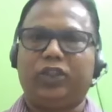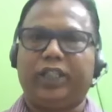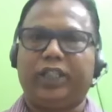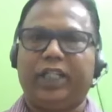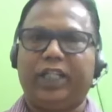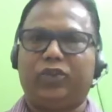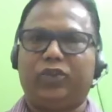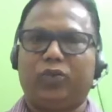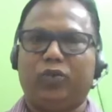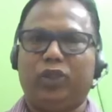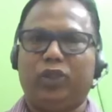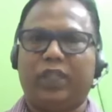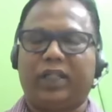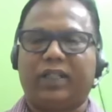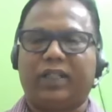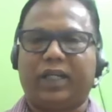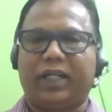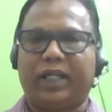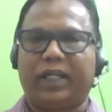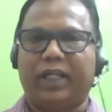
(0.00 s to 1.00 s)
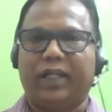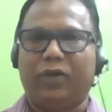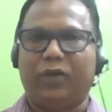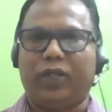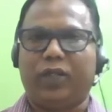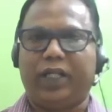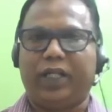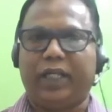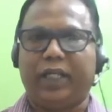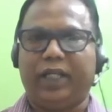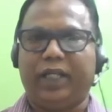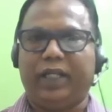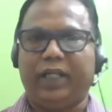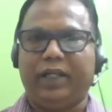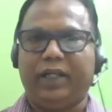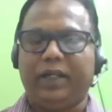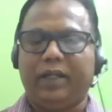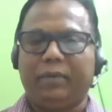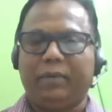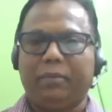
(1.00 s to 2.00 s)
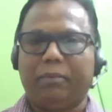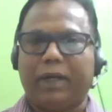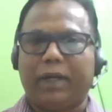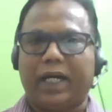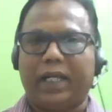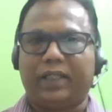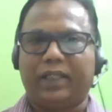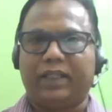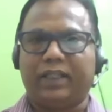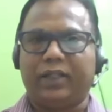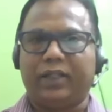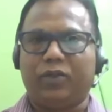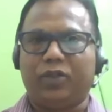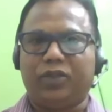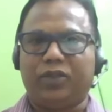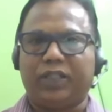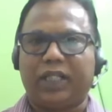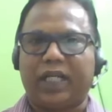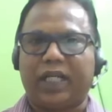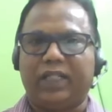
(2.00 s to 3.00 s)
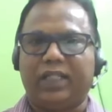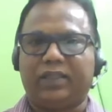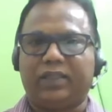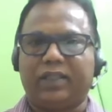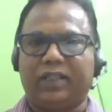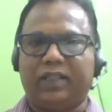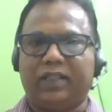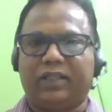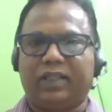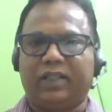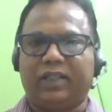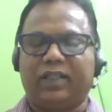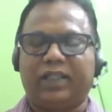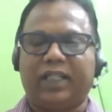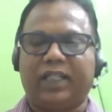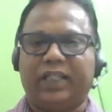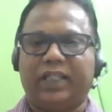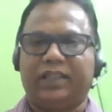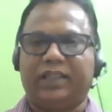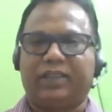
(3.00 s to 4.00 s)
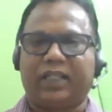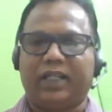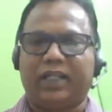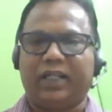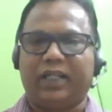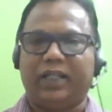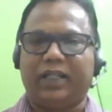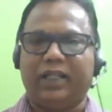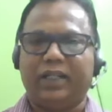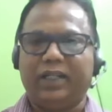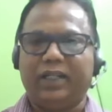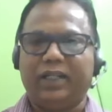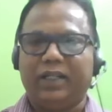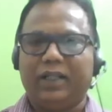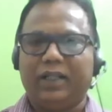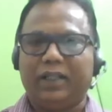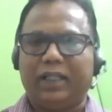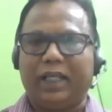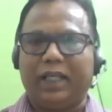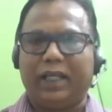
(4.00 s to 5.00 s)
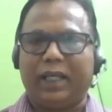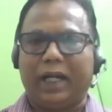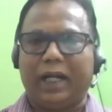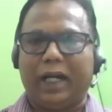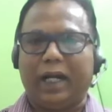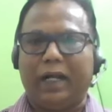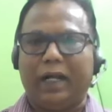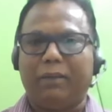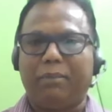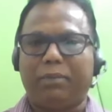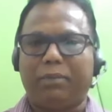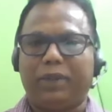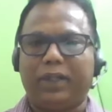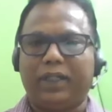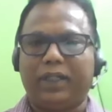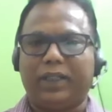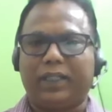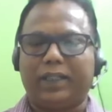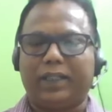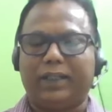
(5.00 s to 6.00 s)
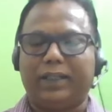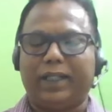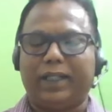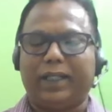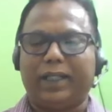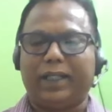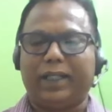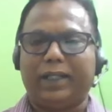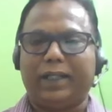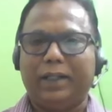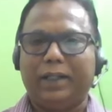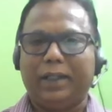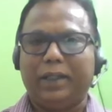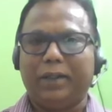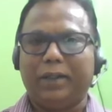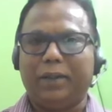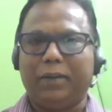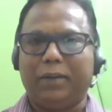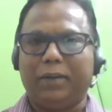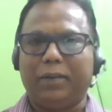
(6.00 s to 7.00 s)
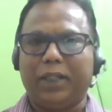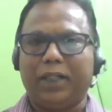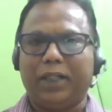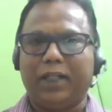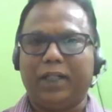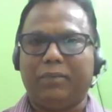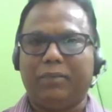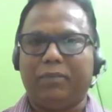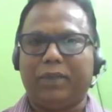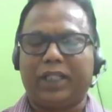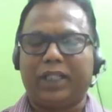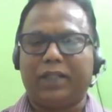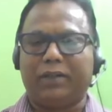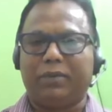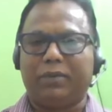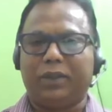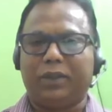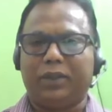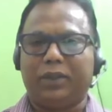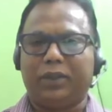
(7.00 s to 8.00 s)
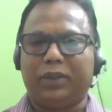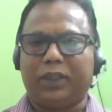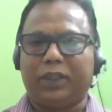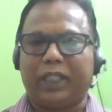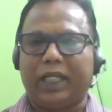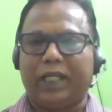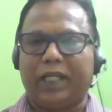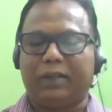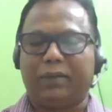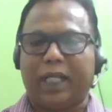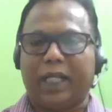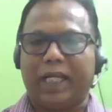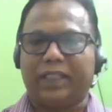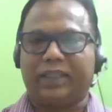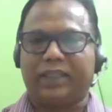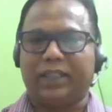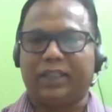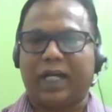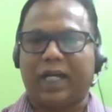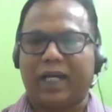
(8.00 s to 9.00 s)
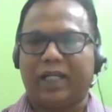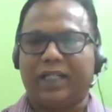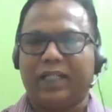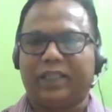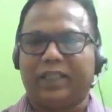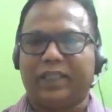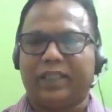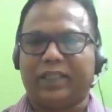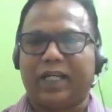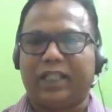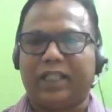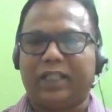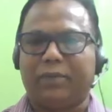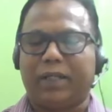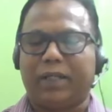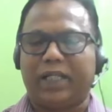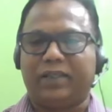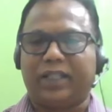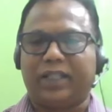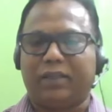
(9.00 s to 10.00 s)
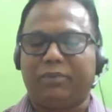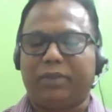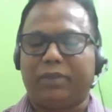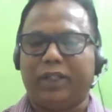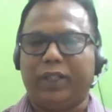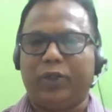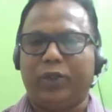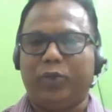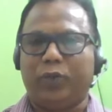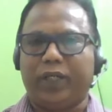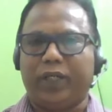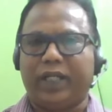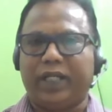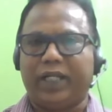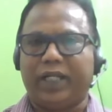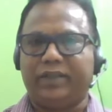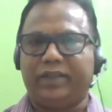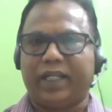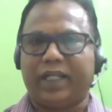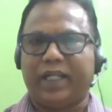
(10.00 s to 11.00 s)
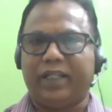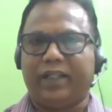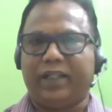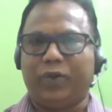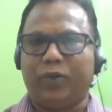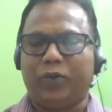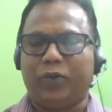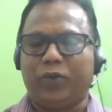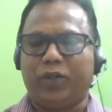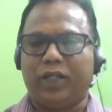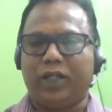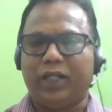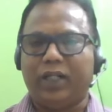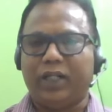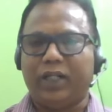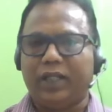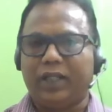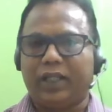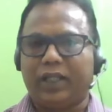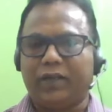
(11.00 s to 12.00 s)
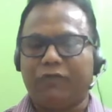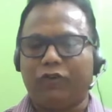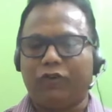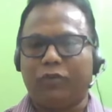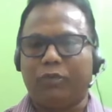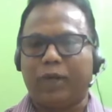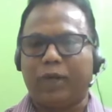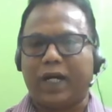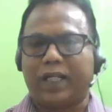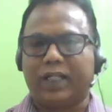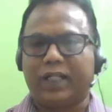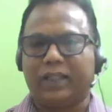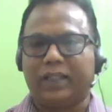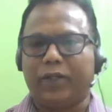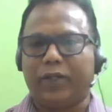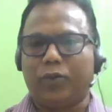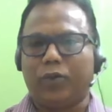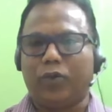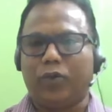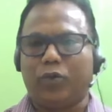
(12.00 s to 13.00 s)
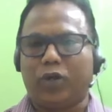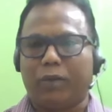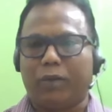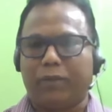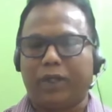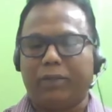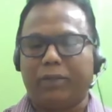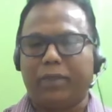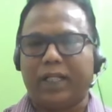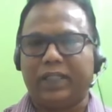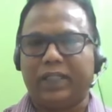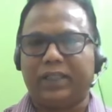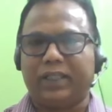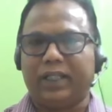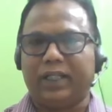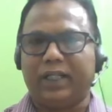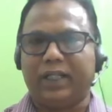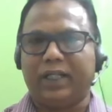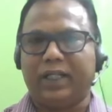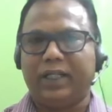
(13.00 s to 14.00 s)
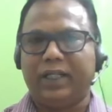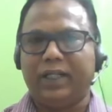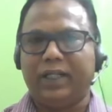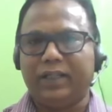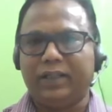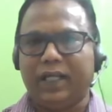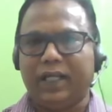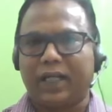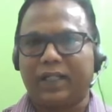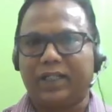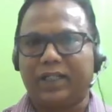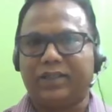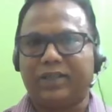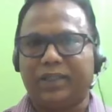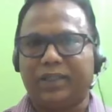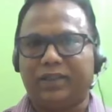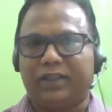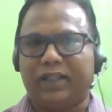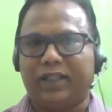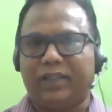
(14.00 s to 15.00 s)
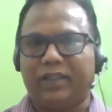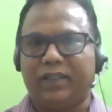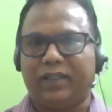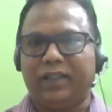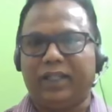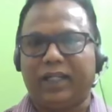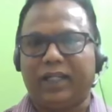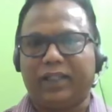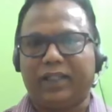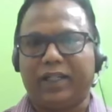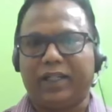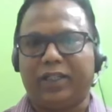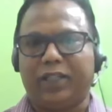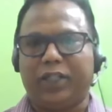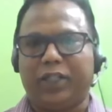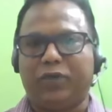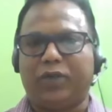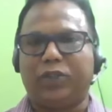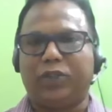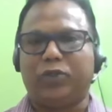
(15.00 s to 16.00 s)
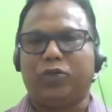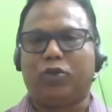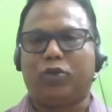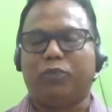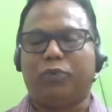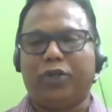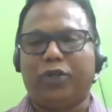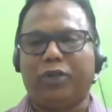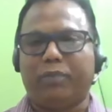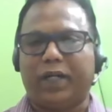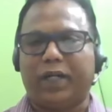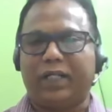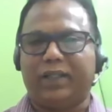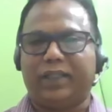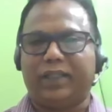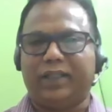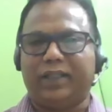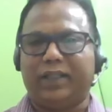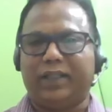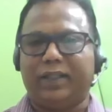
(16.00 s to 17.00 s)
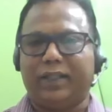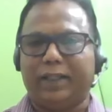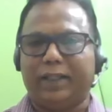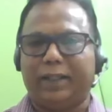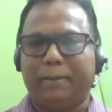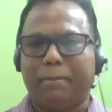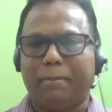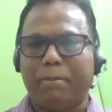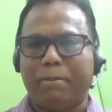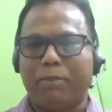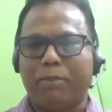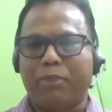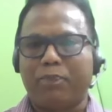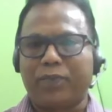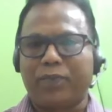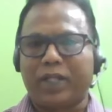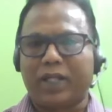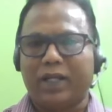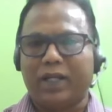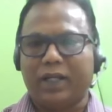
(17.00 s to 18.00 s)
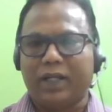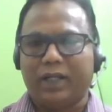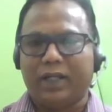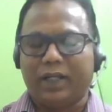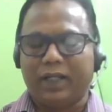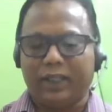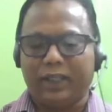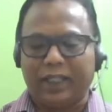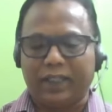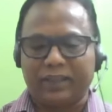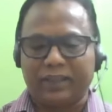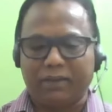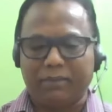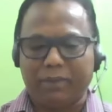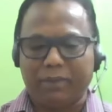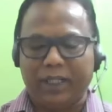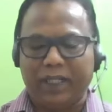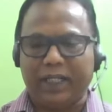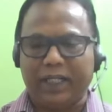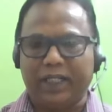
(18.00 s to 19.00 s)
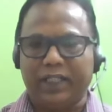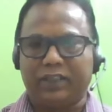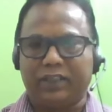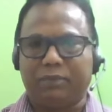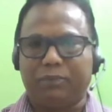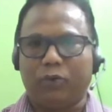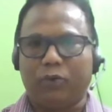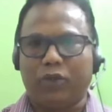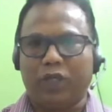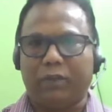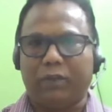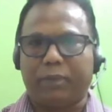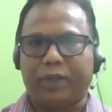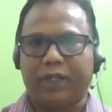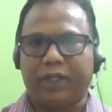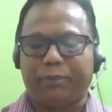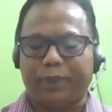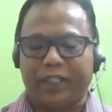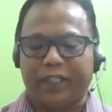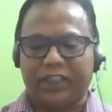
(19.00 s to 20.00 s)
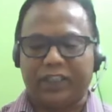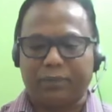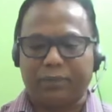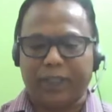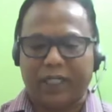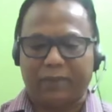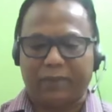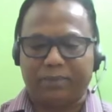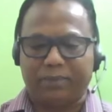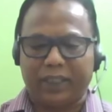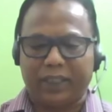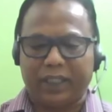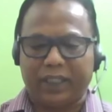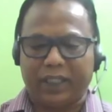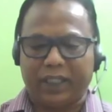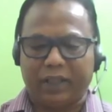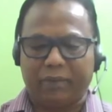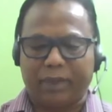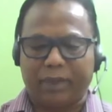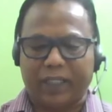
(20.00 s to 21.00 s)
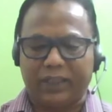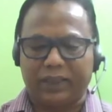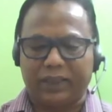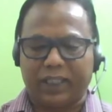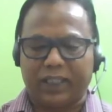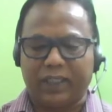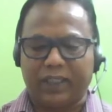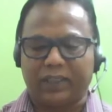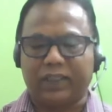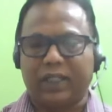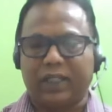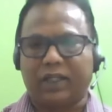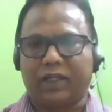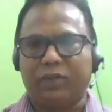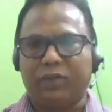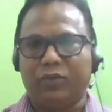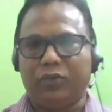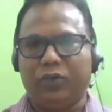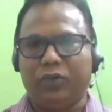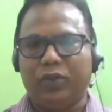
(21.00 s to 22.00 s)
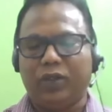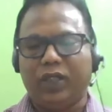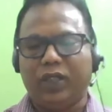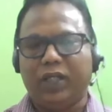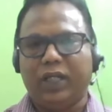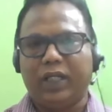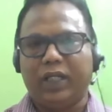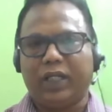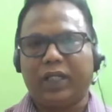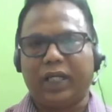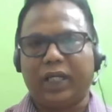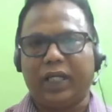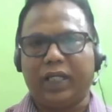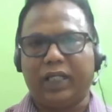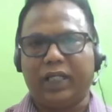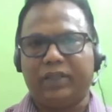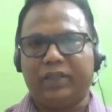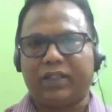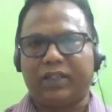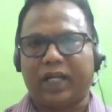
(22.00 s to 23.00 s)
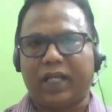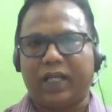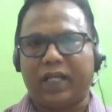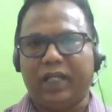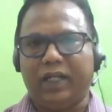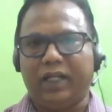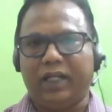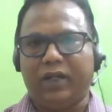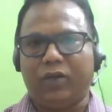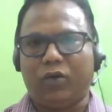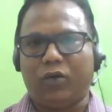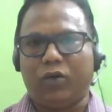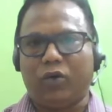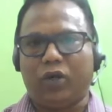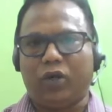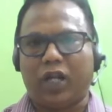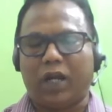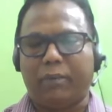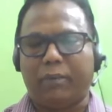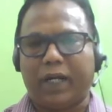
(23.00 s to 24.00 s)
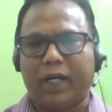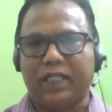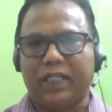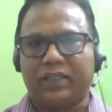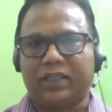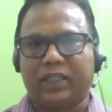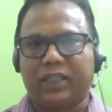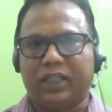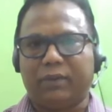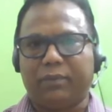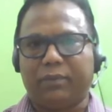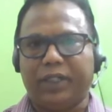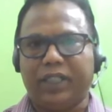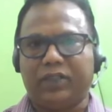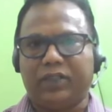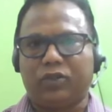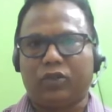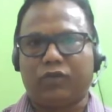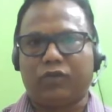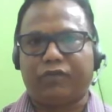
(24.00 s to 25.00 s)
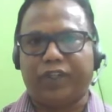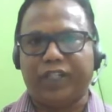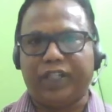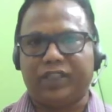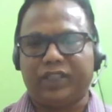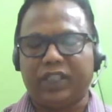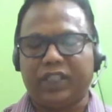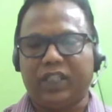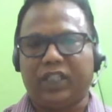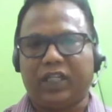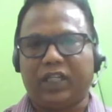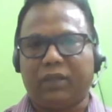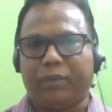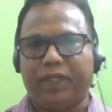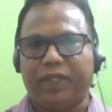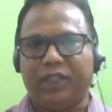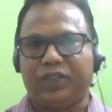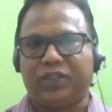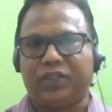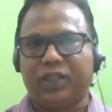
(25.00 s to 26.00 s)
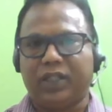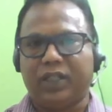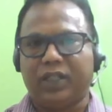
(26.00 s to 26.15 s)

यही सुंदरता है और यही भारतीय और इसराइल की संस्कृति का एक हिस्सा है कि आप कितने आ, आ, मतलब एक ऐसे धागे के साथ हमारे साथ बंधे हुए हैं इसराइल के लोग कि वो भारत के लोगों को अपना मानते हैं यहाँ की संस्कृति यहाँ के रीति रिवाजों को पूरी मान्यता देते हैं डॉक्टर साहब मैं इस पूरे परिप्रेक्ष्य में आपसे एक बात जानना चाह रहा हूँ कि इसराइल और हमास के बीच और फिलिस्तीन के बीच